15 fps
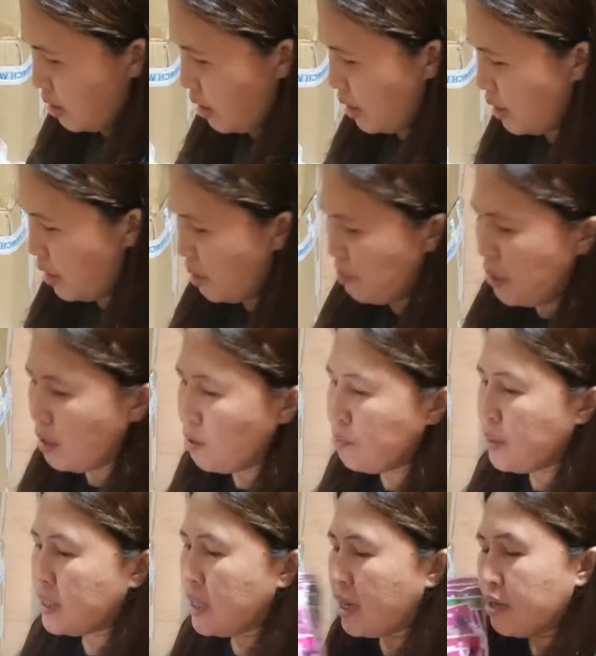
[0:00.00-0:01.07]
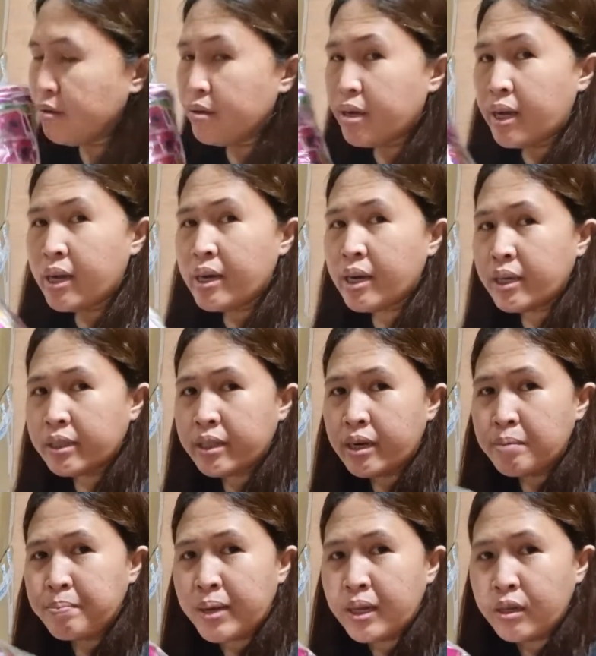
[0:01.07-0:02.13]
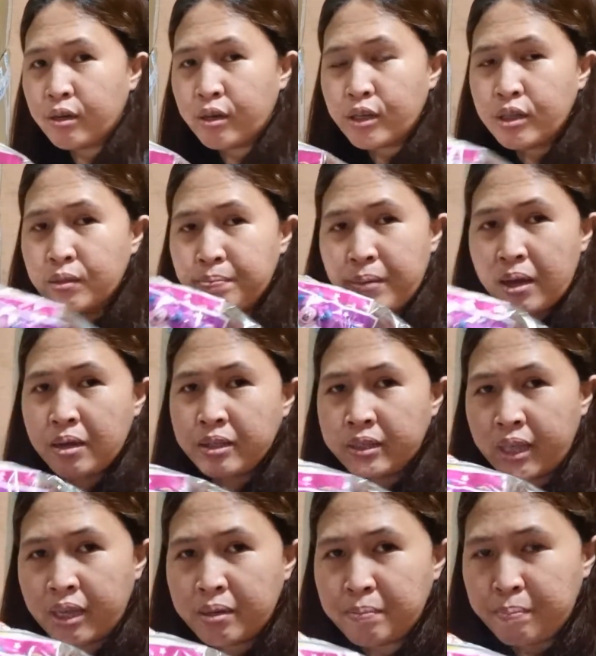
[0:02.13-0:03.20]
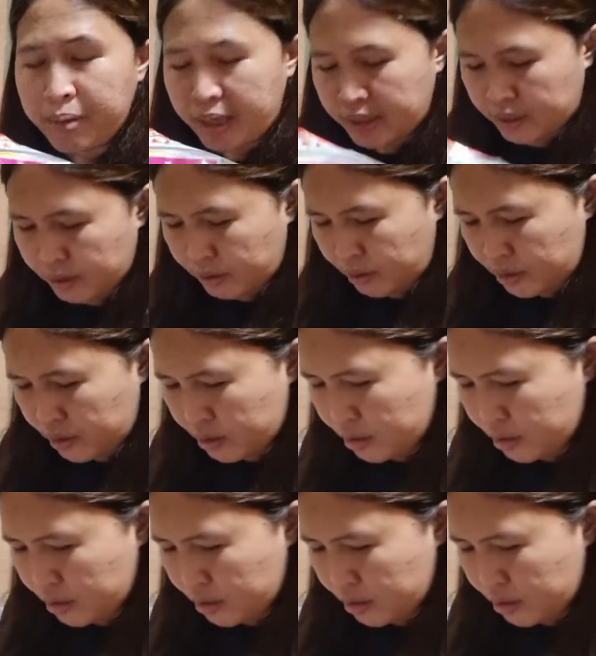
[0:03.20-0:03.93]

Ayan, meron pa tayong character balon, pang 10 pesos.